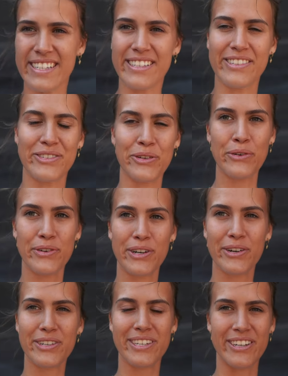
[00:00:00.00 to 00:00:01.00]
sieht so
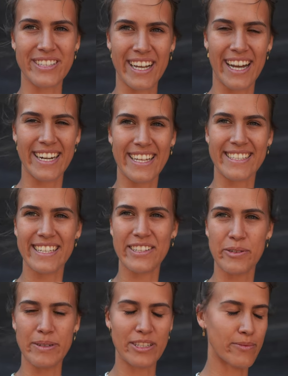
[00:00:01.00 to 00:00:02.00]
verrückt aus, gerade jetzt hier
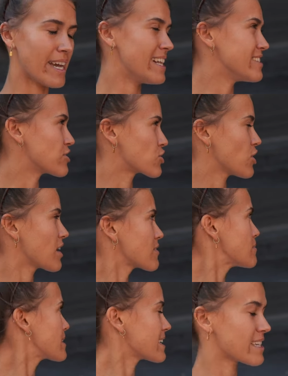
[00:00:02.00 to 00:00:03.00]
so mit so einem hellen Shirt,
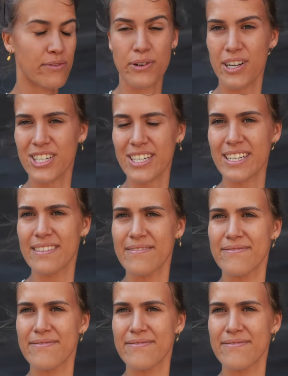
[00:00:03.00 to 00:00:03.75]
wie man dann davor steht.